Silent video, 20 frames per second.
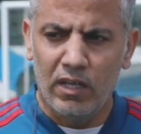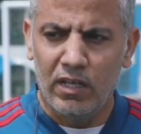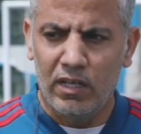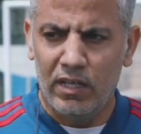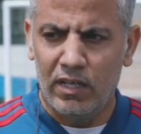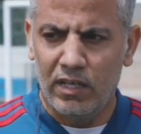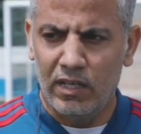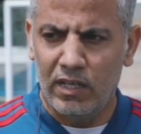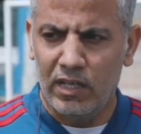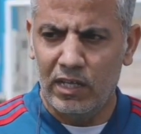
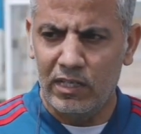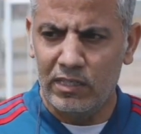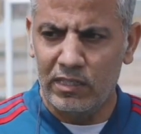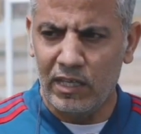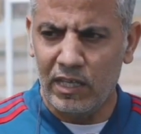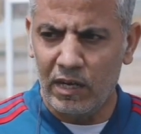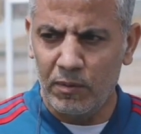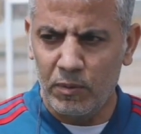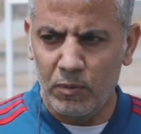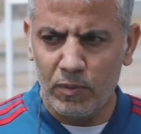
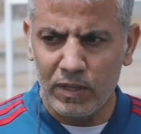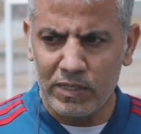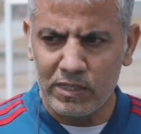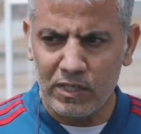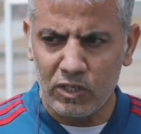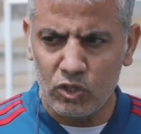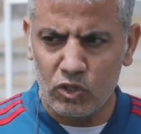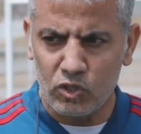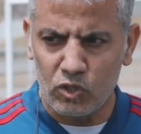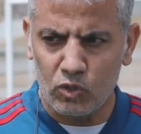التخريبي آه، ما
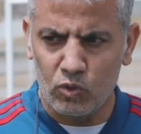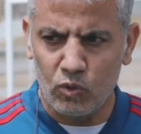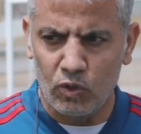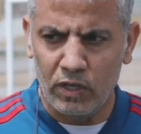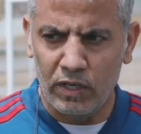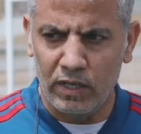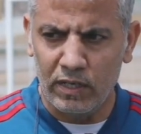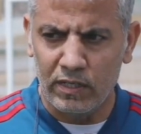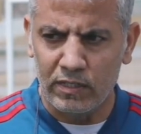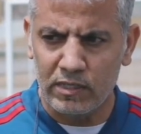خصناش نسكتوا
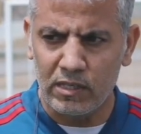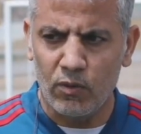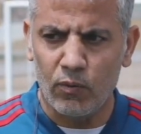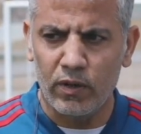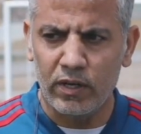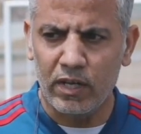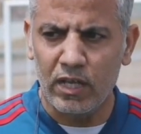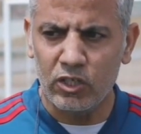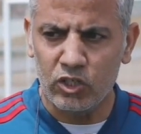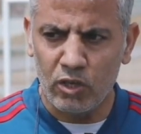عليه
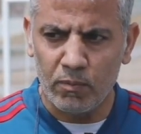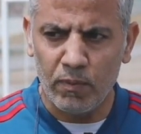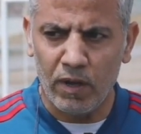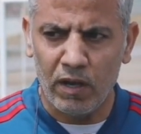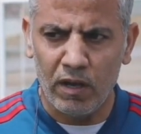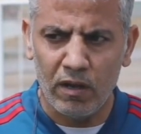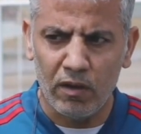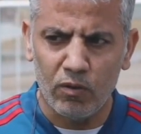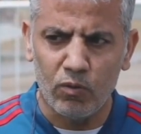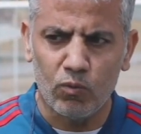سواء
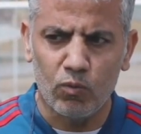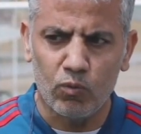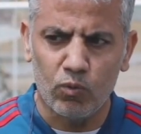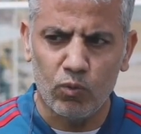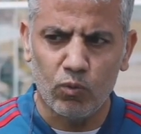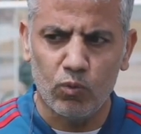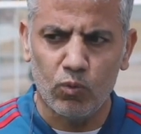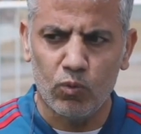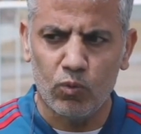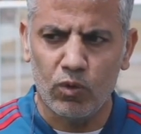كجماعه
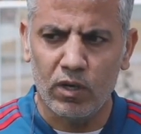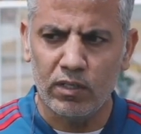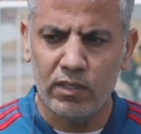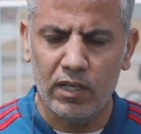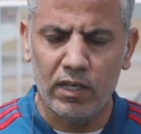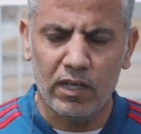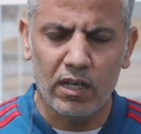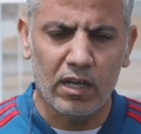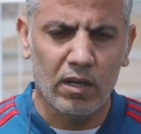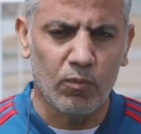
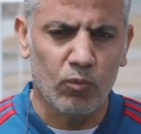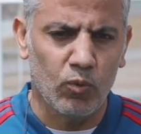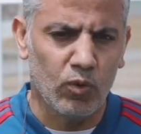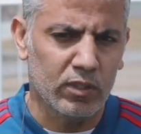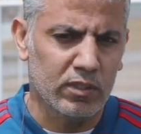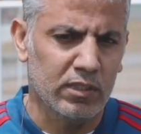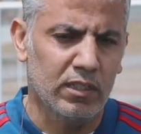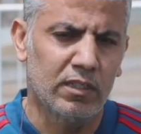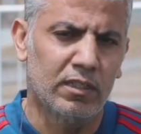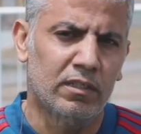وكذلك
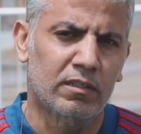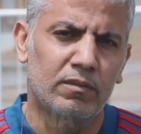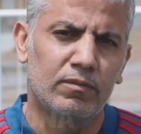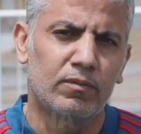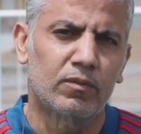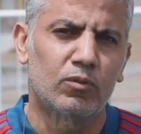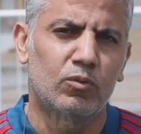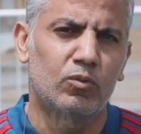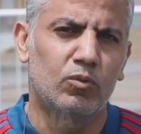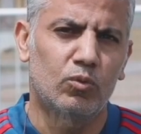كمواطنين
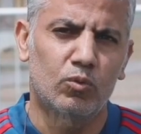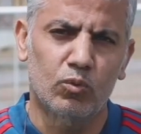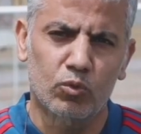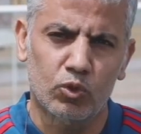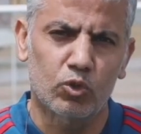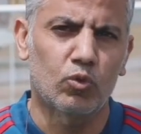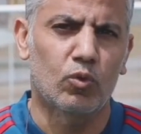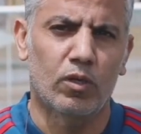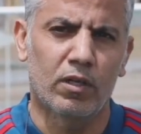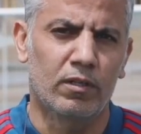
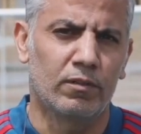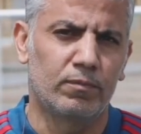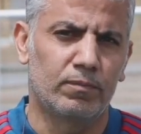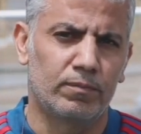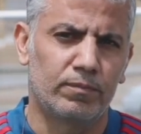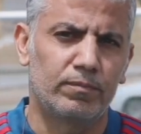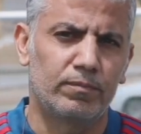وشكرا